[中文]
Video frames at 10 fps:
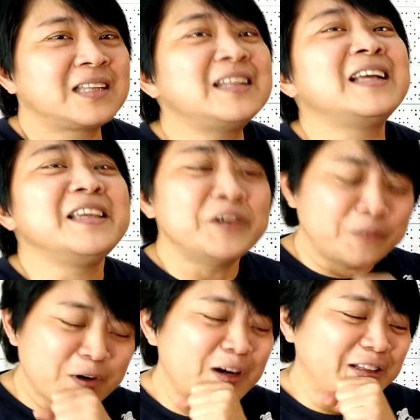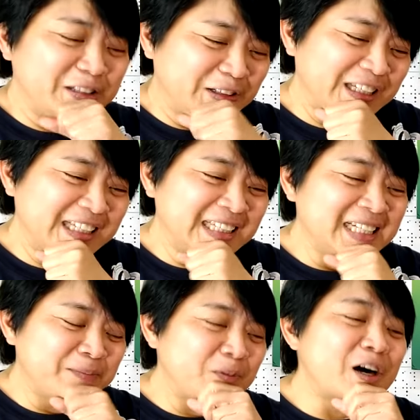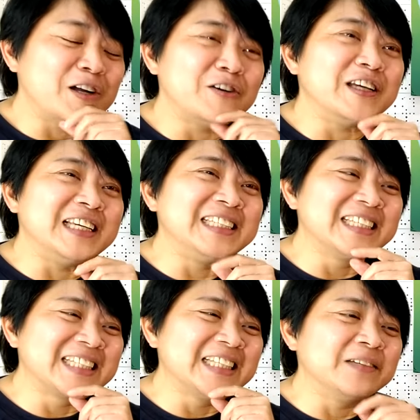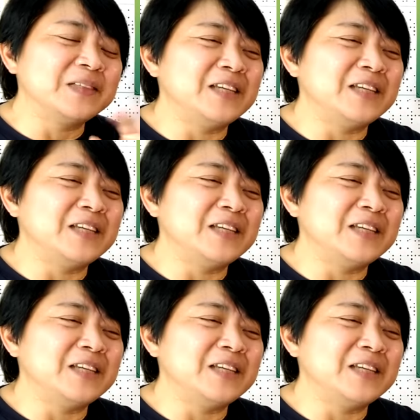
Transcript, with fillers: 当然也有不好的回忆，不好的回忆就是，